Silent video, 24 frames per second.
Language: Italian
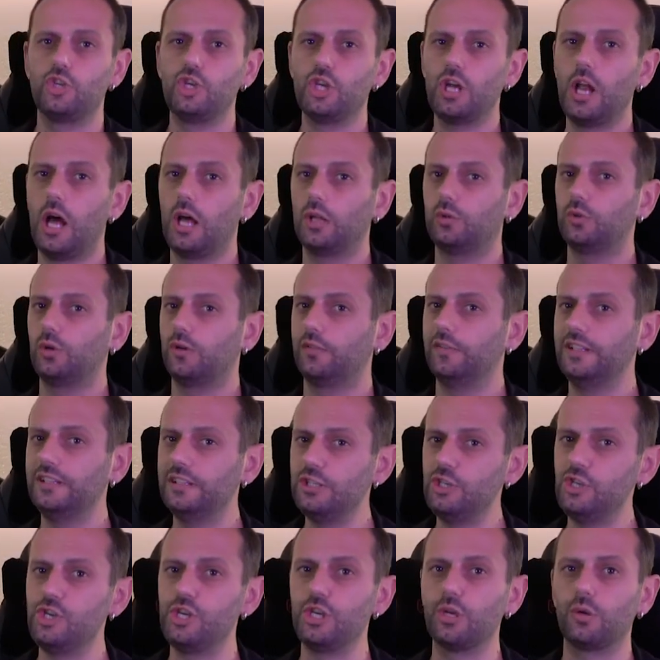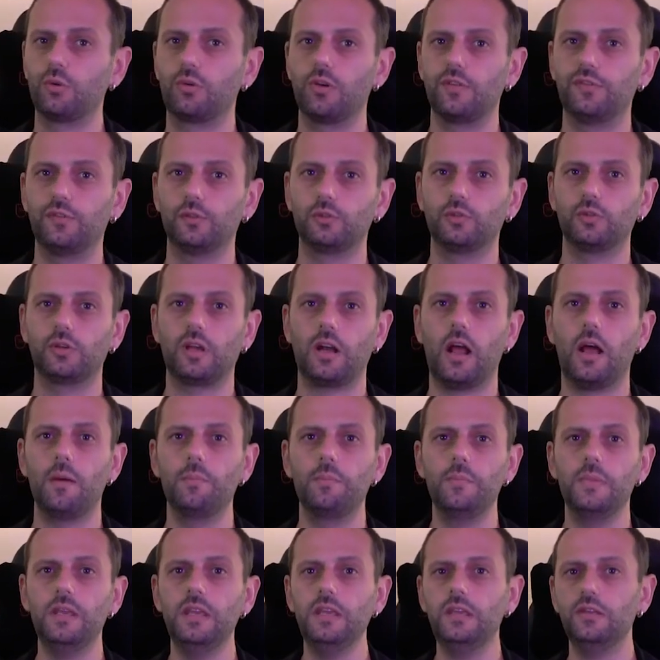girato a 25
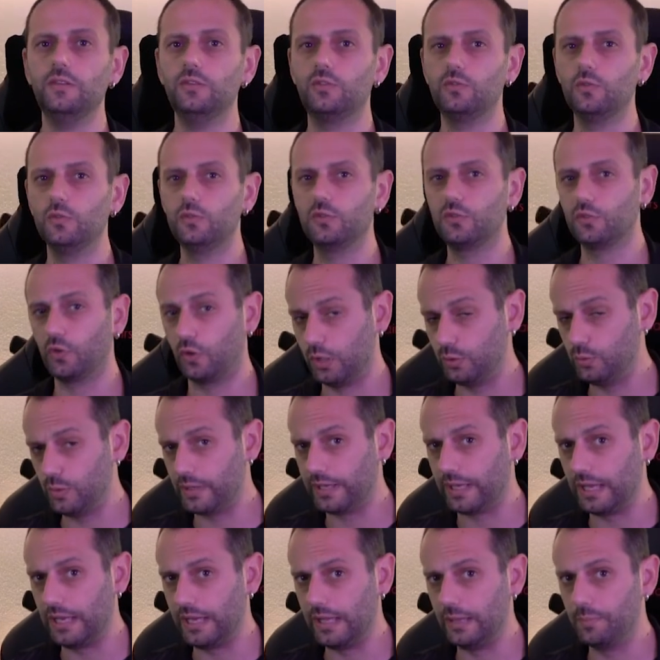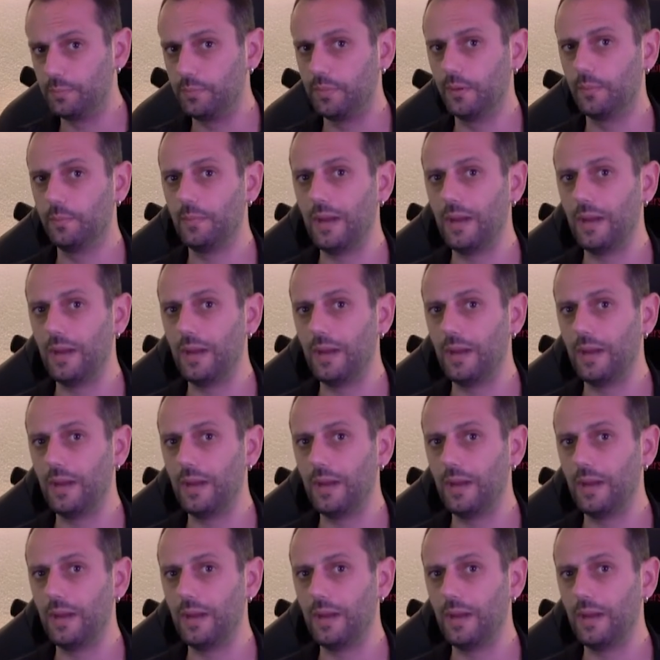fotogrammi su sole due clip,